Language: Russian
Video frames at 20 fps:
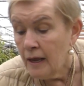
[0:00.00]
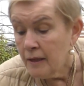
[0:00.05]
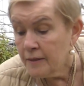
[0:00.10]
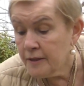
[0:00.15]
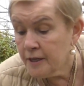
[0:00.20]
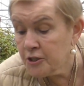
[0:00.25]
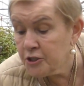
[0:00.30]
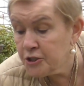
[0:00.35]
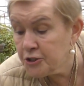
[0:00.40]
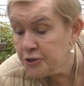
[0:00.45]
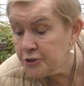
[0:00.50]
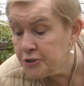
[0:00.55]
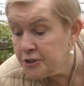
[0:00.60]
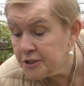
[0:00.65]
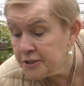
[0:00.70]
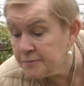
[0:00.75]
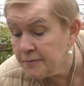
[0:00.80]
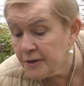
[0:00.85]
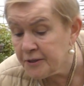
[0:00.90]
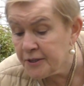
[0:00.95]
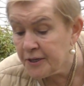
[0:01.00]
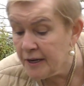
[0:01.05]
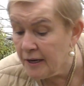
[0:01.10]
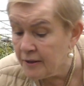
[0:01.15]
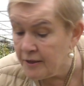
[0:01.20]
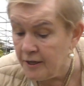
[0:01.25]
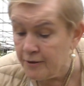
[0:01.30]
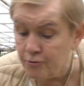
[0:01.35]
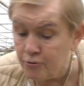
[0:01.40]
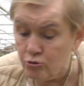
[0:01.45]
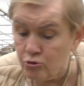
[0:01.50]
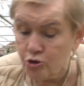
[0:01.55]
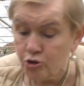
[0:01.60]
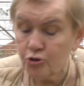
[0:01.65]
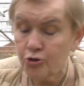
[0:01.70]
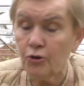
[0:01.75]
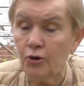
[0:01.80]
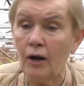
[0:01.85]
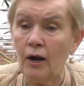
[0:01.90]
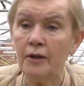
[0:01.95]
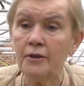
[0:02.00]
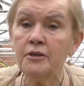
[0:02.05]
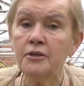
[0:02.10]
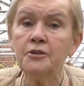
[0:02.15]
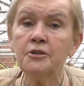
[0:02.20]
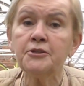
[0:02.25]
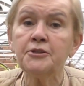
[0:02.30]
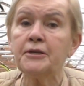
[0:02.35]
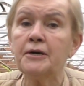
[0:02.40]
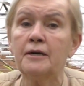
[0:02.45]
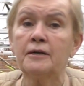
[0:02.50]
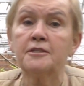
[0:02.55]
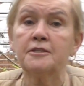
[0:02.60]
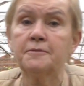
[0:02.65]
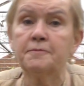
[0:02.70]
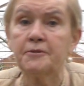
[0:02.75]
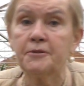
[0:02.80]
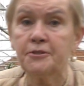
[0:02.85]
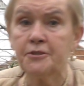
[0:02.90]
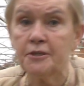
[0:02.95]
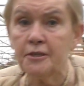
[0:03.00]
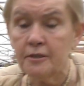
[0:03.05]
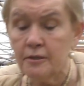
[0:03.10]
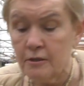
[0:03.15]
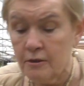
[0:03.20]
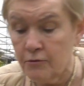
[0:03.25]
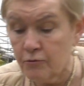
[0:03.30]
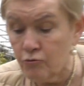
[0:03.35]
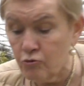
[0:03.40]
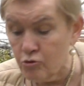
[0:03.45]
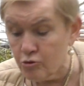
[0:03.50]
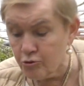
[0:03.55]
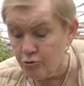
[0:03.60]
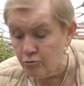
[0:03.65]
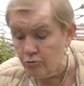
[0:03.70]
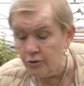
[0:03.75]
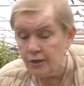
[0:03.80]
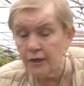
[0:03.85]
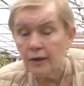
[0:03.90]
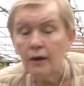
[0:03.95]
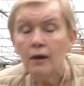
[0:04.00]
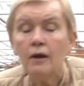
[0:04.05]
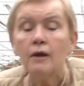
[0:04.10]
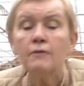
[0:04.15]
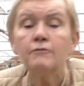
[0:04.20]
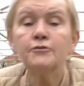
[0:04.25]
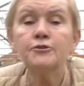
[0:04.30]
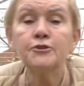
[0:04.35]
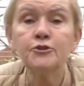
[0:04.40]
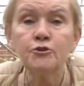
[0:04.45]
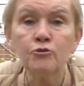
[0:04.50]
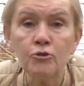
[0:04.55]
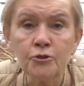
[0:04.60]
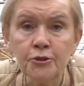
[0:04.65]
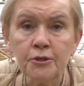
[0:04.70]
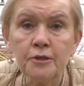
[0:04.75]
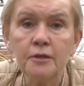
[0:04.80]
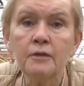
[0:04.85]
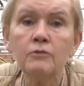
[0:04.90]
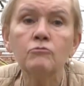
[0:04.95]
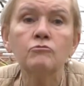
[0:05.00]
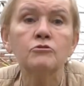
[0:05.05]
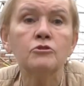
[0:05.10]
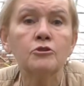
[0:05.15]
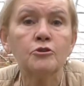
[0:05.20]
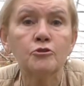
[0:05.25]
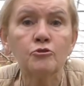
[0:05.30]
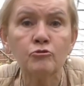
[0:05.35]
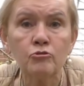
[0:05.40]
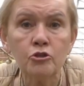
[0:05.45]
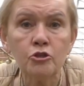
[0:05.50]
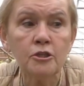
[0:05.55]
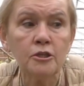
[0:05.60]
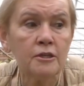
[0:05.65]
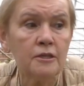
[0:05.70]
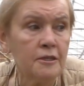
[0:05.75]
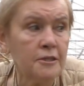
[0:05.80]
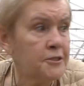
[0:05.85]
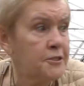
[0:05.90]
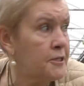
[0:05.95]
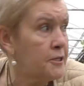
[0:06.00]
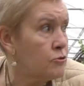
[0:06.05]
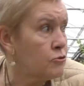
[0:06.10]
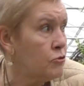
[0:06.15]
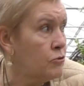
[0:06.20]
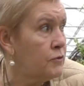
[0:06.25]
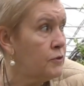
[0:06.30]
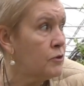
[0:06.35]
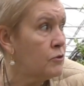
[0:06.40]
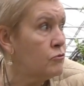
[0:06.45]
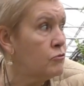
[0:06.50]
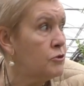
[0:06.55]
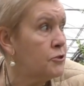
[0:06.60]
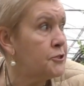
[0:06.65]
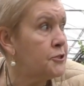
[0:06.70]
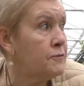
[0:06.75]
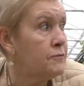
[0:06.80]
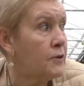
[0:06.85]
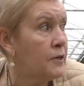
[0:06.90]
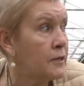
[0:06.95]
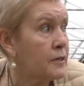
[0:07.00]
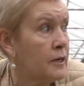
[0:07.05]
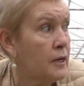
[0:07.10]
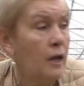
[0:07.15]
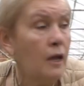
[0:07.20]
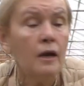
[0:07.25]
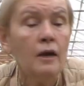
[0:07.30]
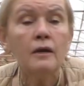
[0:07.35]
Значит, несмотря на то, что они не так распространены в культуре, все-таки у них тоже есть садовые культивары.